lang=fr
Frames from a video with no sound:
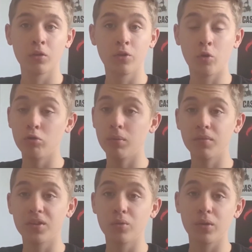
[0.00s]
dans le
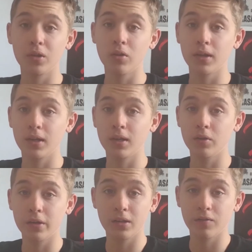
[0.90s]
MCU et dans les,
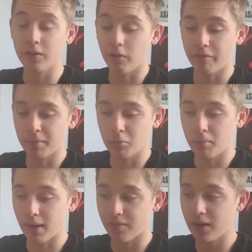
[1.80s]
dans les différents films
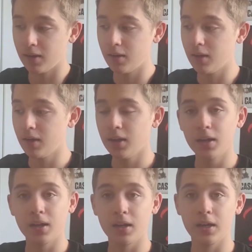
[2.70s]
Marvel.
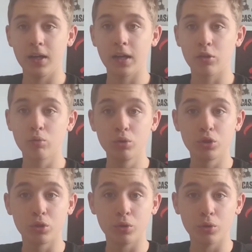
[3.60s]
Et la
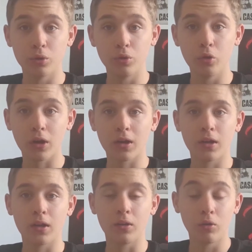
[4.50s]
touche euh,
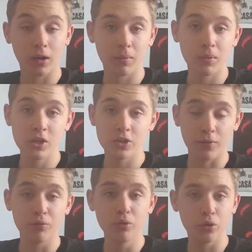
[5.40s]
de, de Rémi,
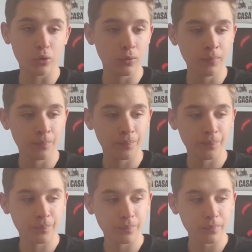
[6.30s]
j'avoue que
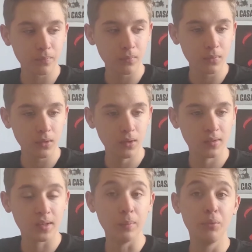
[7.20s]

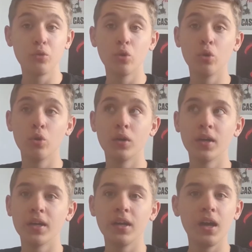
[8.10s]
c'est plutôt
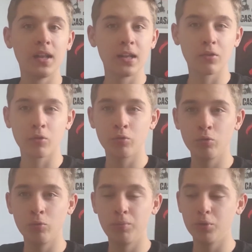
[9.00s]

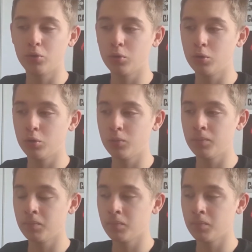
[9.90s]
inattendu, plutôt